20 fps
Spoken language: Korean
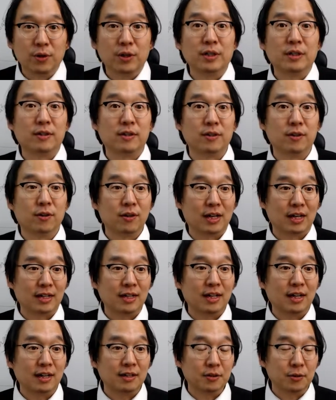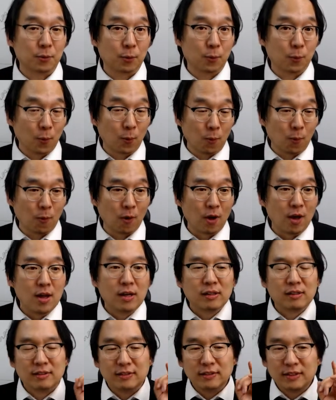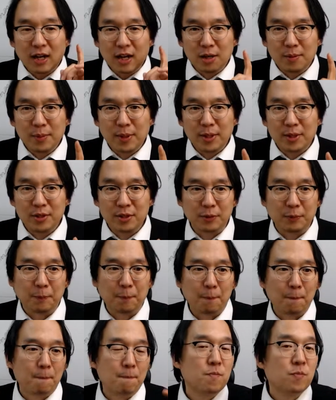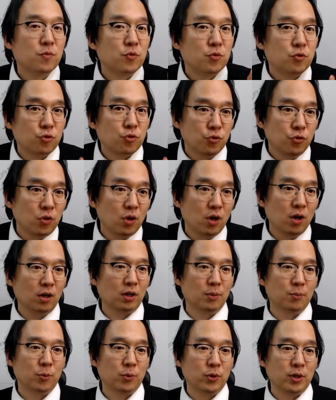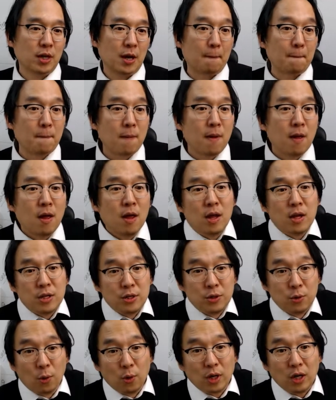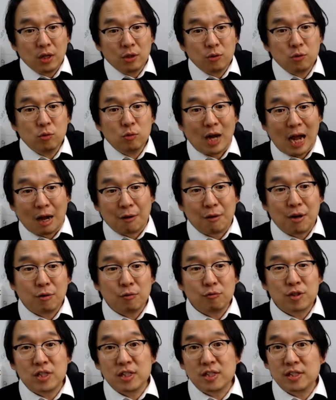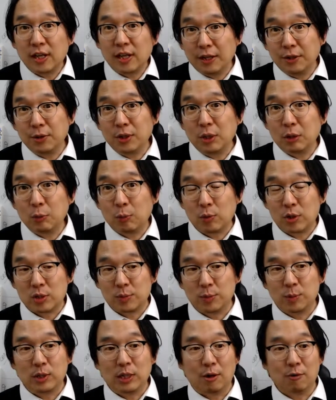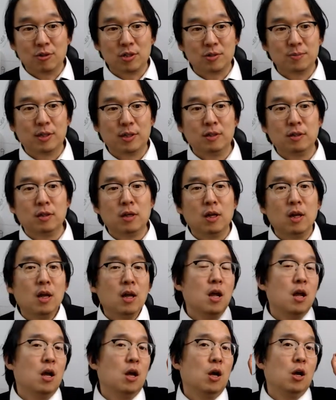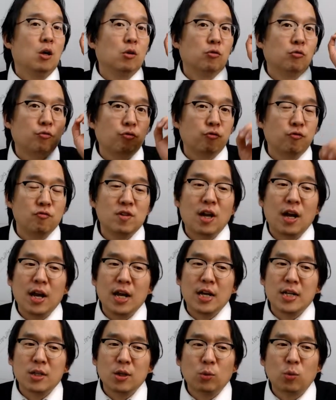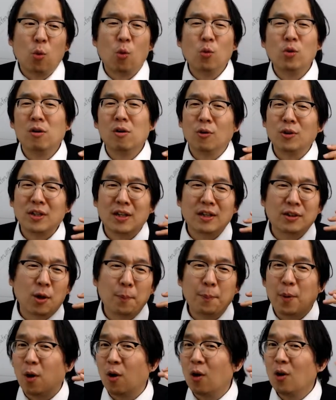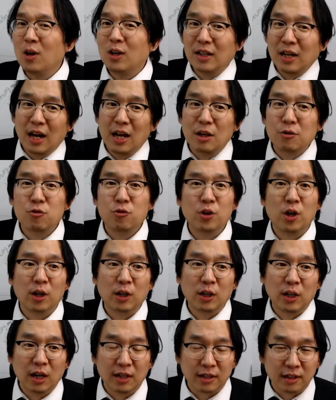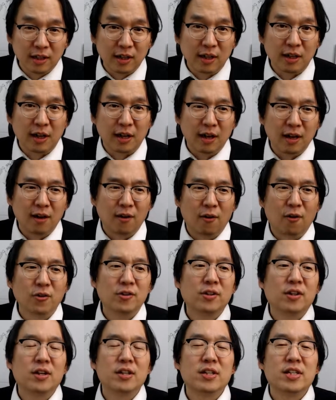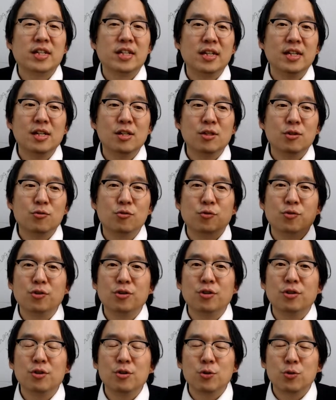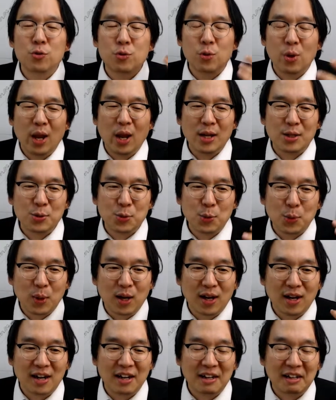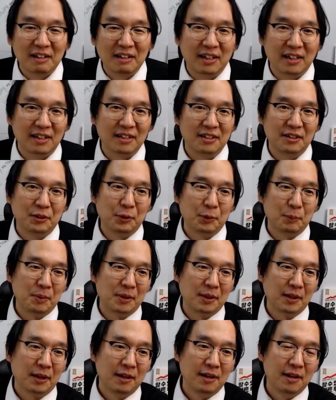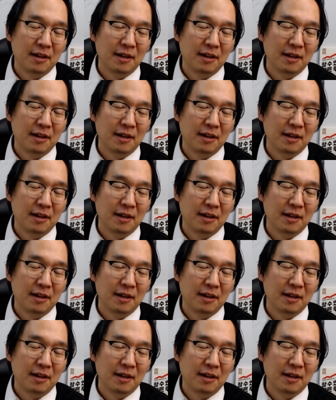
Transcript: 거에 들어가라 하는 거고 그 다음에는 중요한 게 뭐냐? 여기에도 강한국 씨 채널에도 보시면 나오지만은 투자해서 돈을 어떻게 더 벌까가 중요한 게 아니라 어떻게 실수를 최소화할까 하는 겁니다.